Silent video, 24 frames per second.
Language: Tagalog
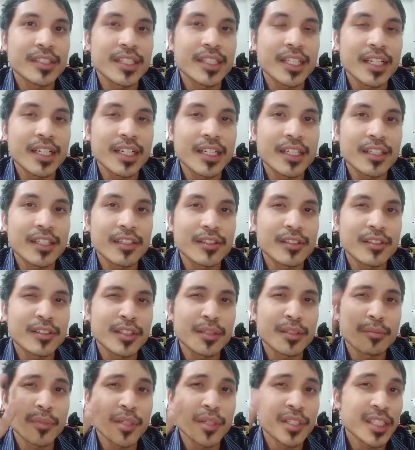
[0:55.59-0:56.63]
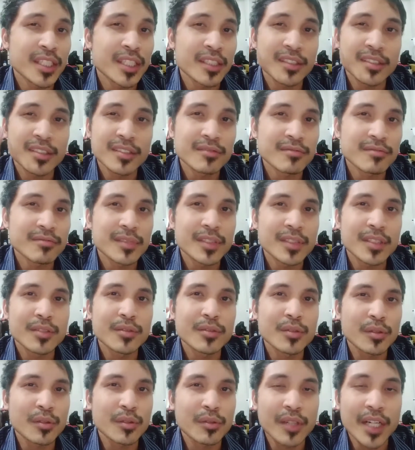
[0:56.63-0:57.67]
na or more than
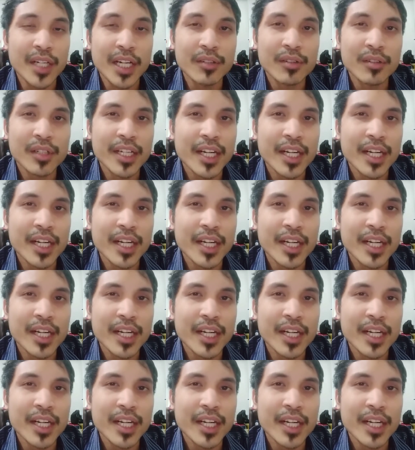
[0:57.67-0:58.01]
siguro kung gaano